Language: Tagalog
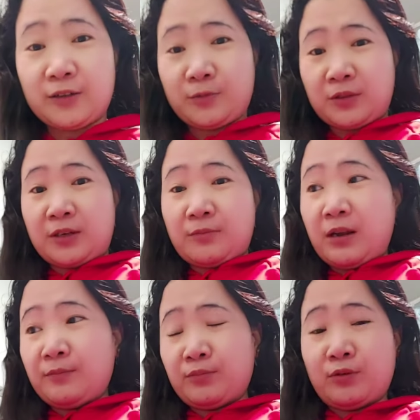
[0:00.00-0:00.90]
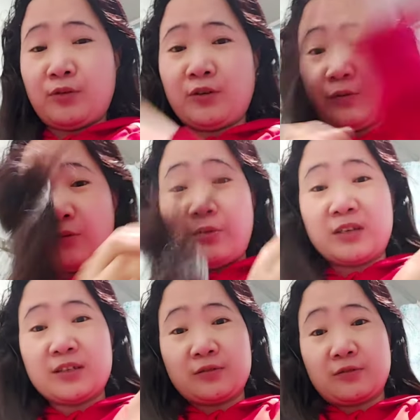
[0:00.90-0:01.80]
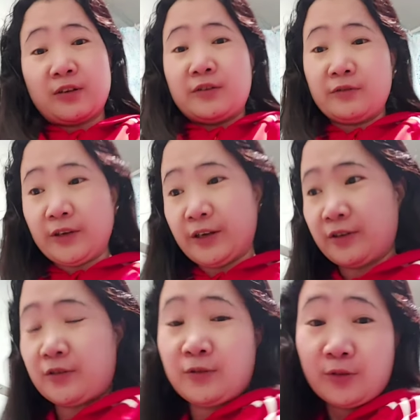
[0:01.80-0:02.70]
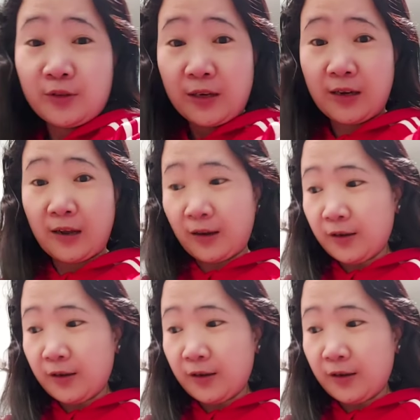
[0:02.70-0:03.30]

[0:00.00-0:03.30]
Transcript: Subscribe lang po. Iwawash ko na yung hair ko. Yan lang